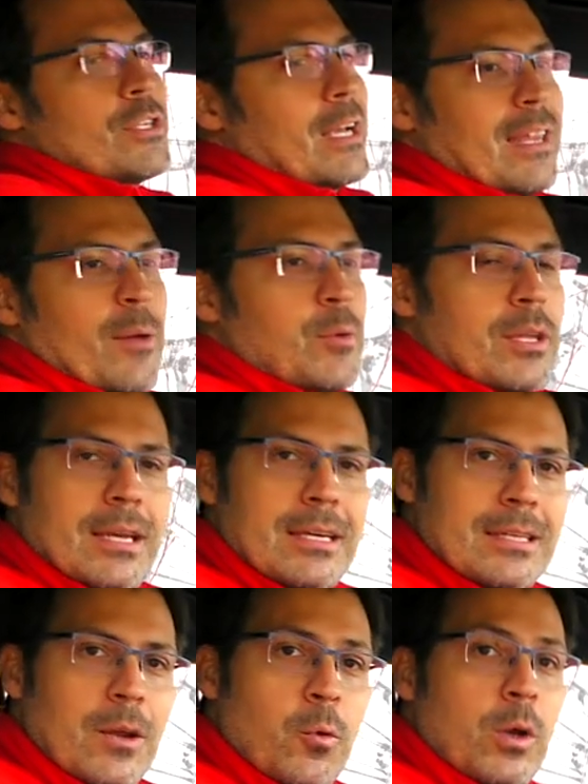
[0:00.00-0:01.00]
se queda muy
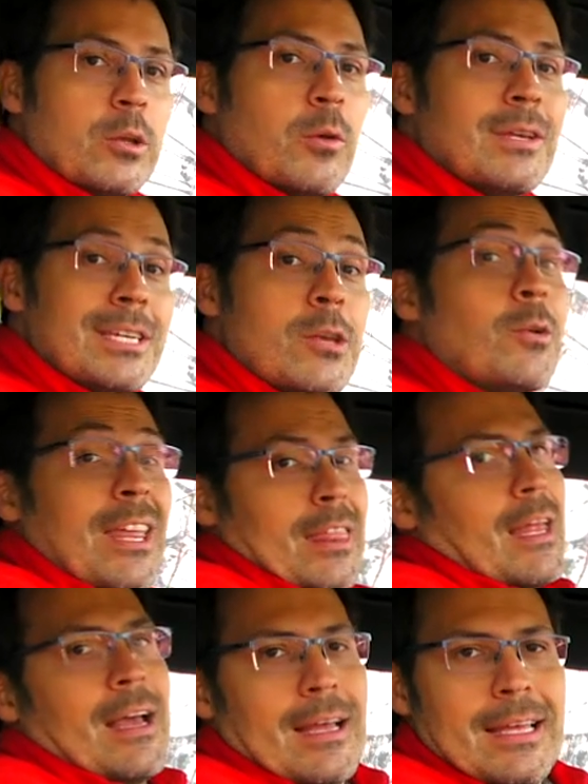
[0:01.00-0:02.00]
atrás en cuanto a diseño,
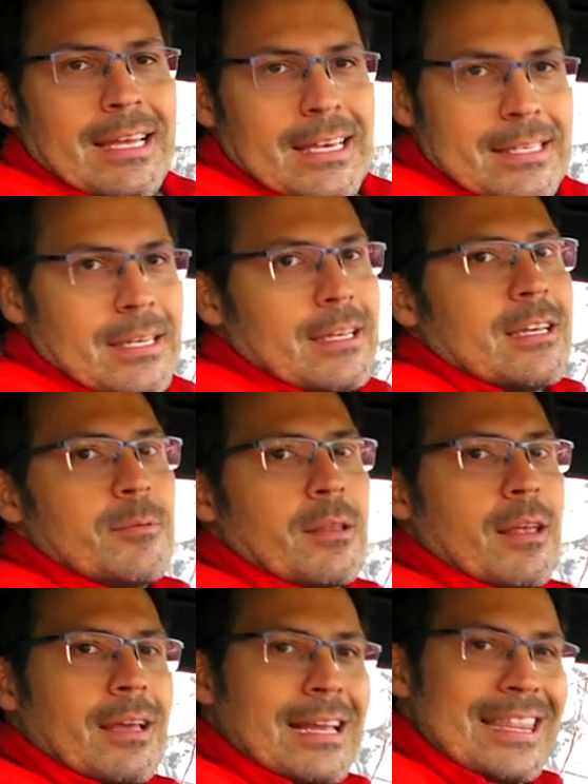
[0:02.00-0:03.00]
quizá sí que es
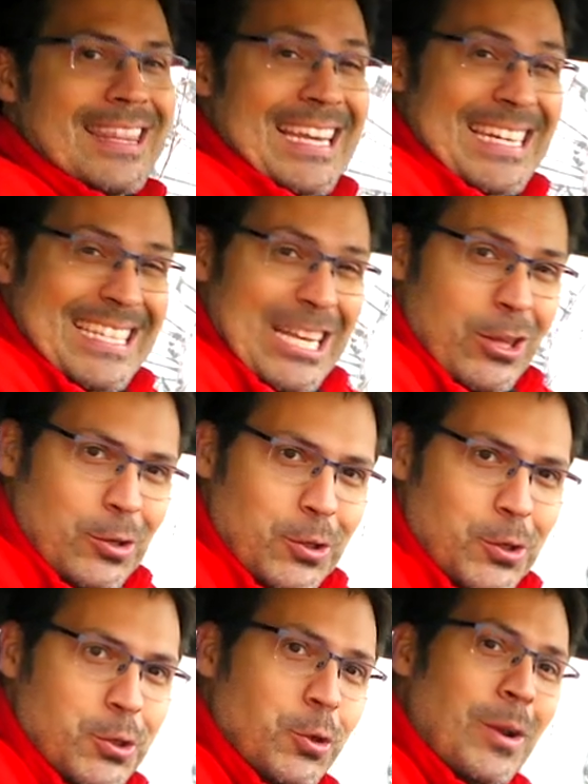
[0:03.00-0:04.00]
verdad que el
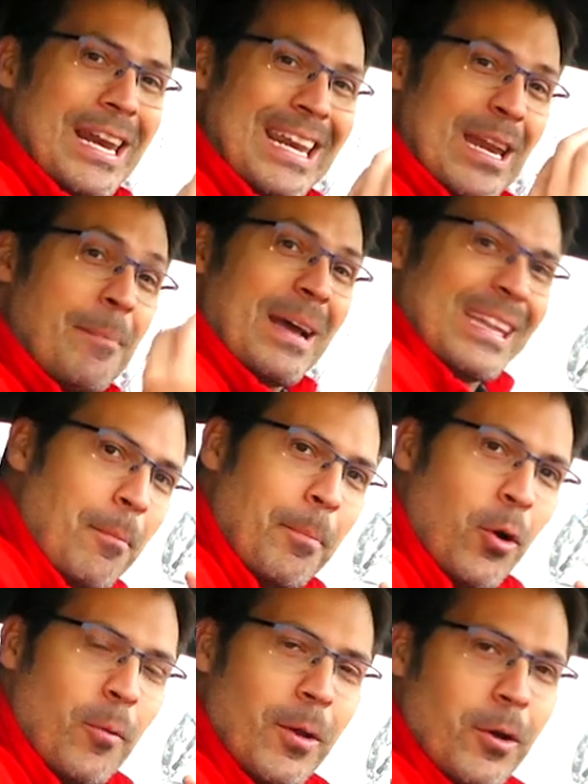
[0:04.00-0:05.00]
308 remata un
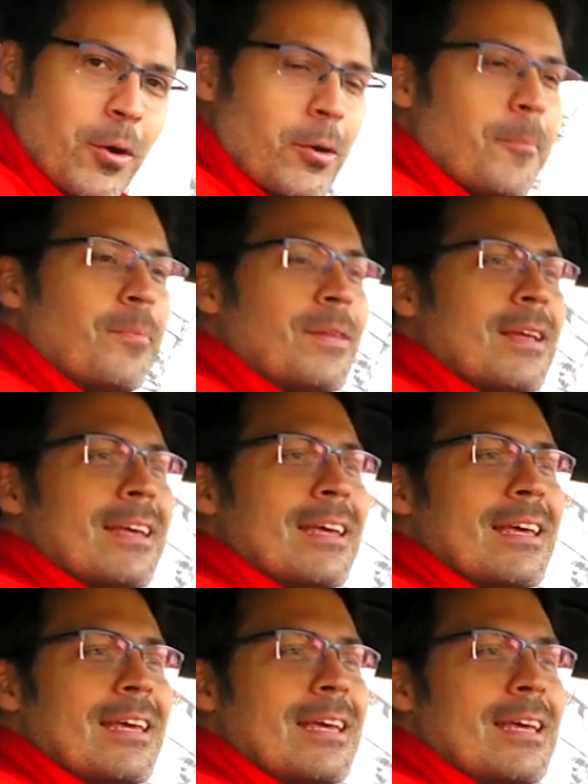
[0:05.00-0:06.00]
poco mejor
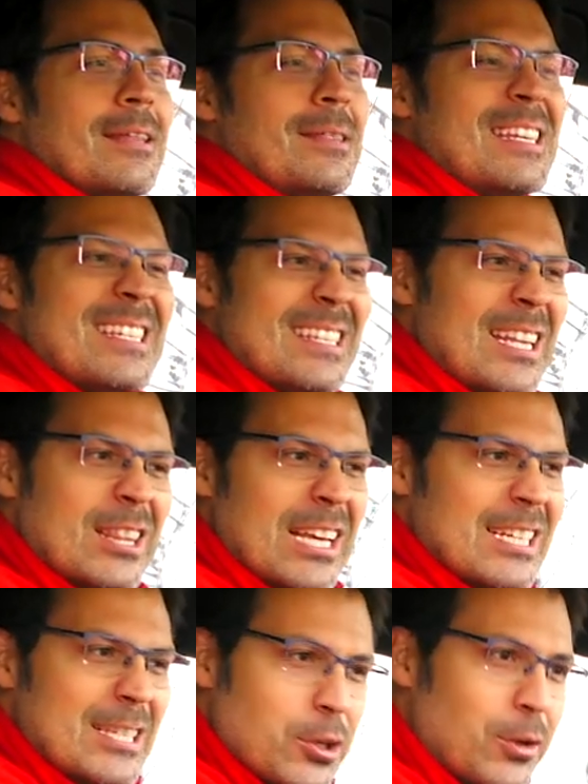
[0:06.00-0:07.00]
eh,
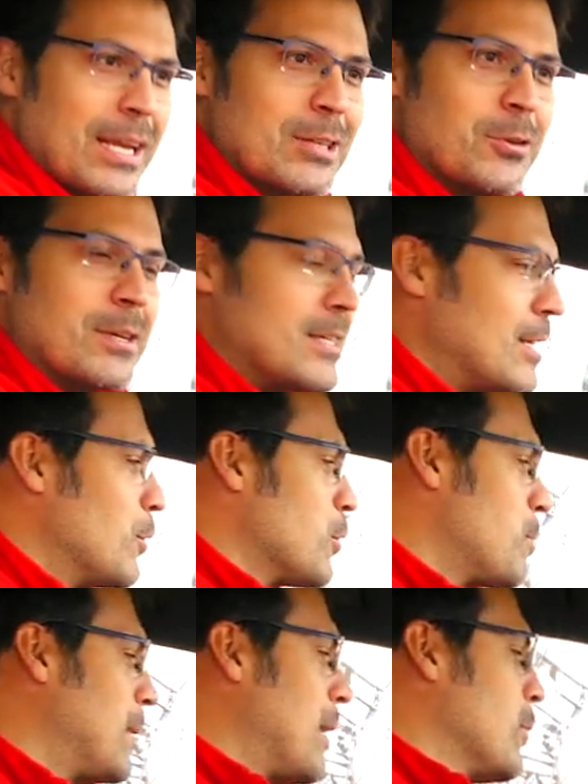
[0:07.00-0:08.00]
distintas zonas o
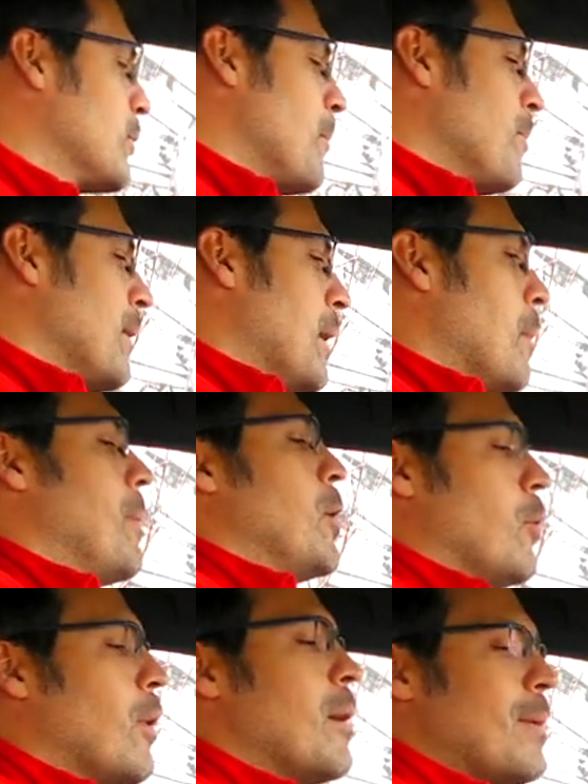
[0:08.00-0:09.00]
distintos planos,
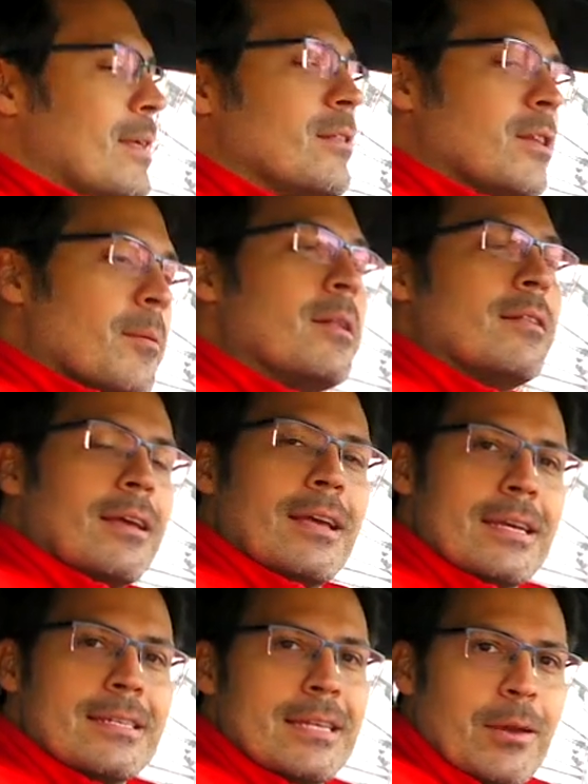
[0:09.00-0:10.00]
pero evidentemente
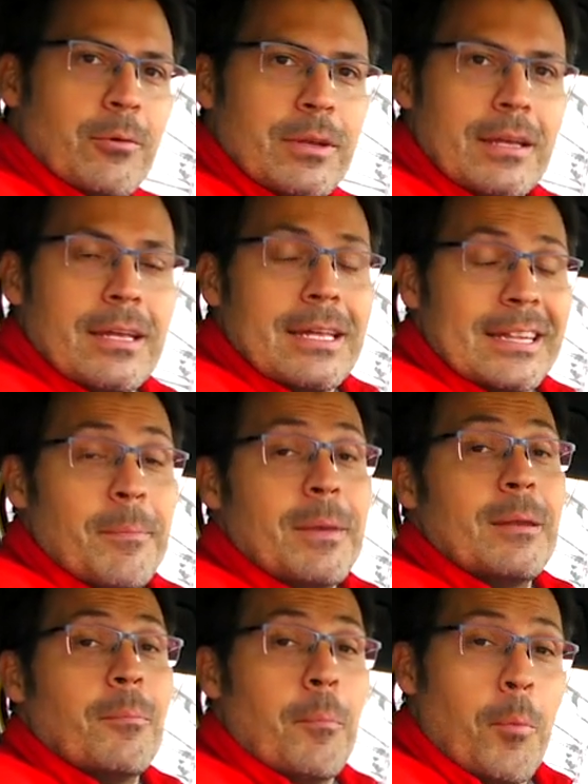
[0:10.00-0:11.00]
este Audi
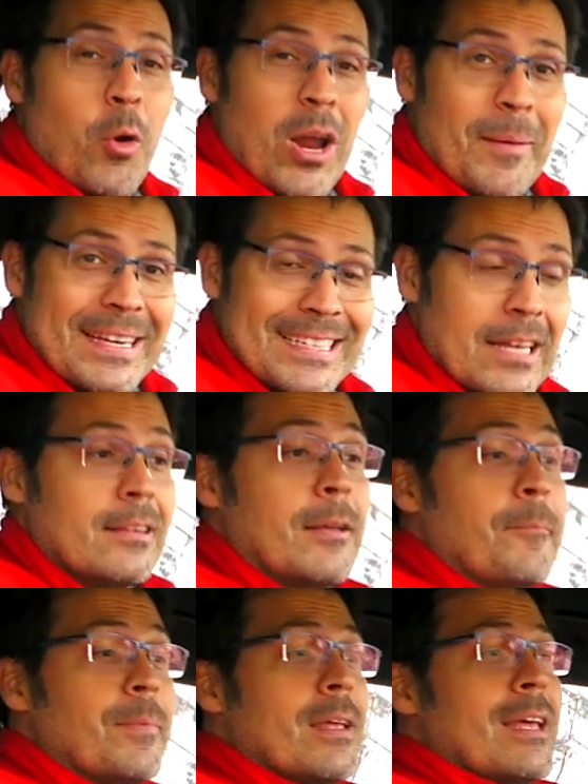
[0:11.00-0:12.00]
también mola bastante.
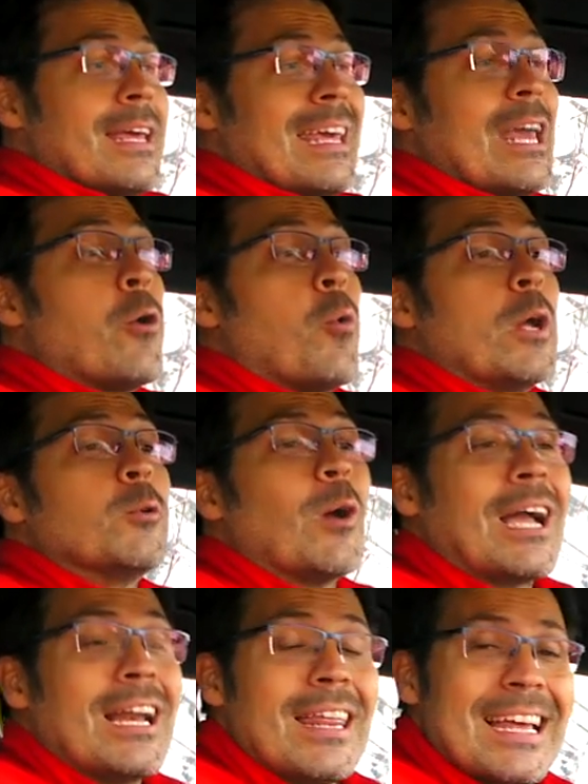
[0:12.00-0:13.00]
En cuanto a
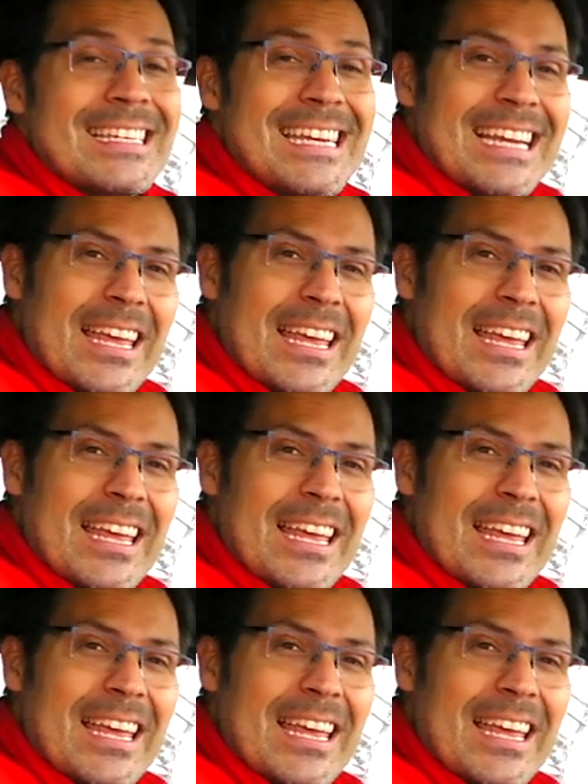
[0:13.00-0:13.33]
calidad sí